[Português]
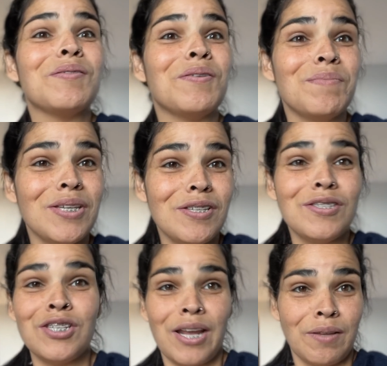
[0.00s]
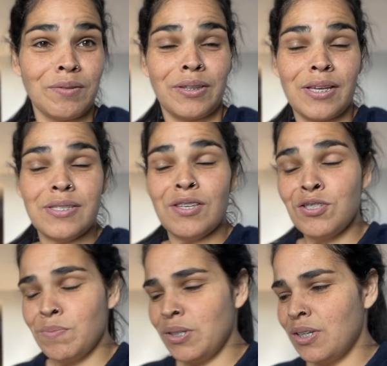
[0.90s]
Dormi direto até as 6
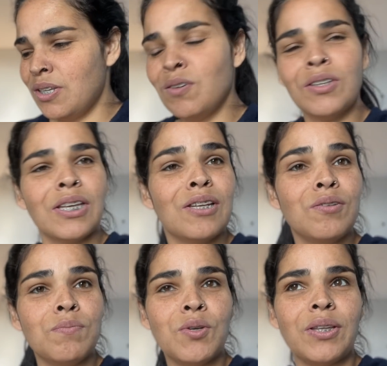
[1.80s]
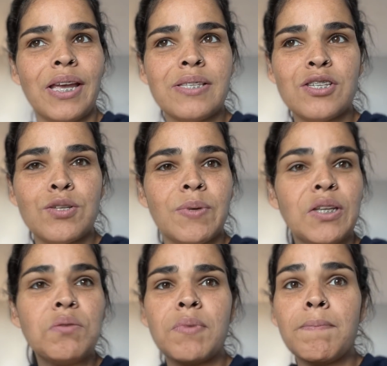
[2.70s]
da manhã. E ontem ele dormiu até as 6 da manhã,
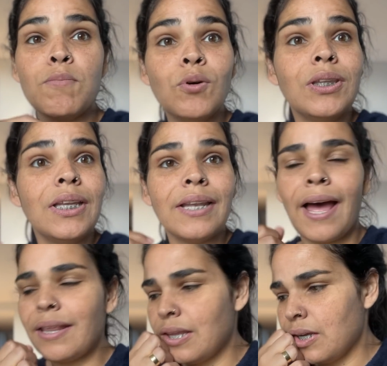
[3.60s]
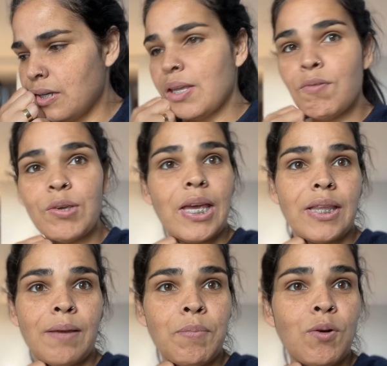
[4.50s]
não mamou nem nada. Eu fiquei
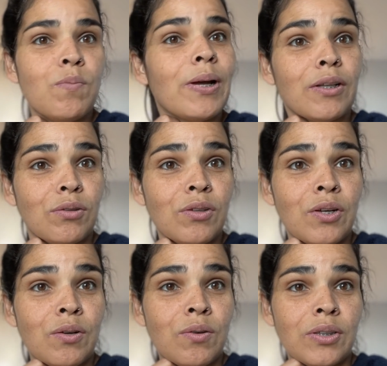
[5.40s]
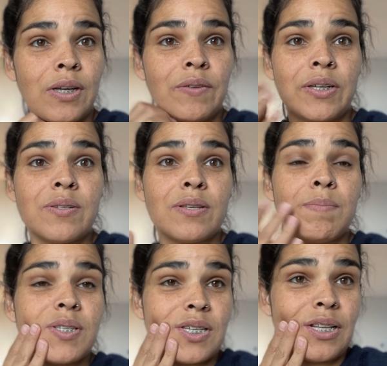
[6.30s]
até preocupada. Toda hora eu acordava, querendo
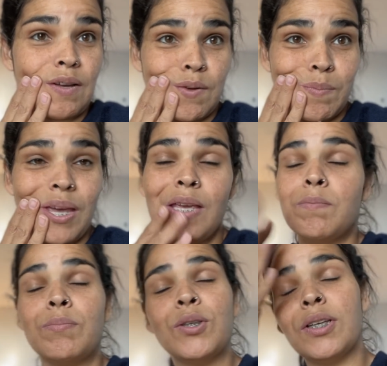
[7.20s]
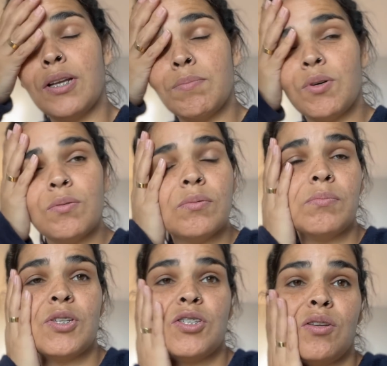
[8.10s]
saber se ele tava bem, botando a mão.
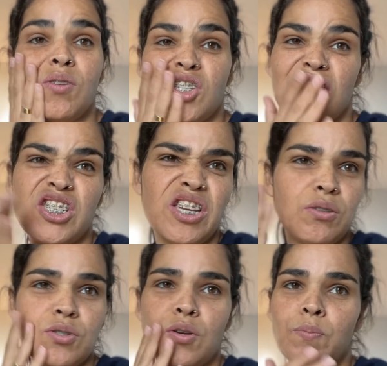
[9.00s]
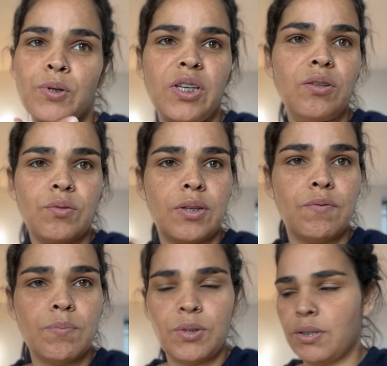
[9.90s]
Mas de noite ele esquentou só um pouquinho, não
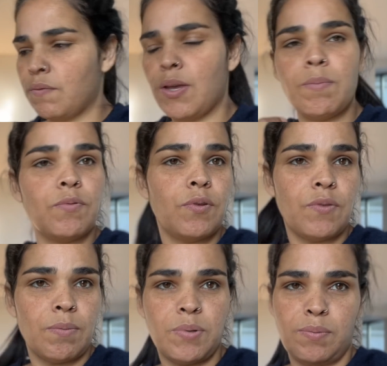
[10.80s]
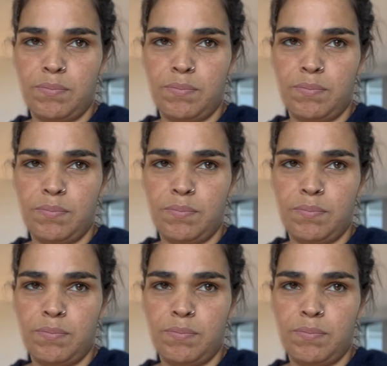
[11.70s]
teve muita febre, foi febre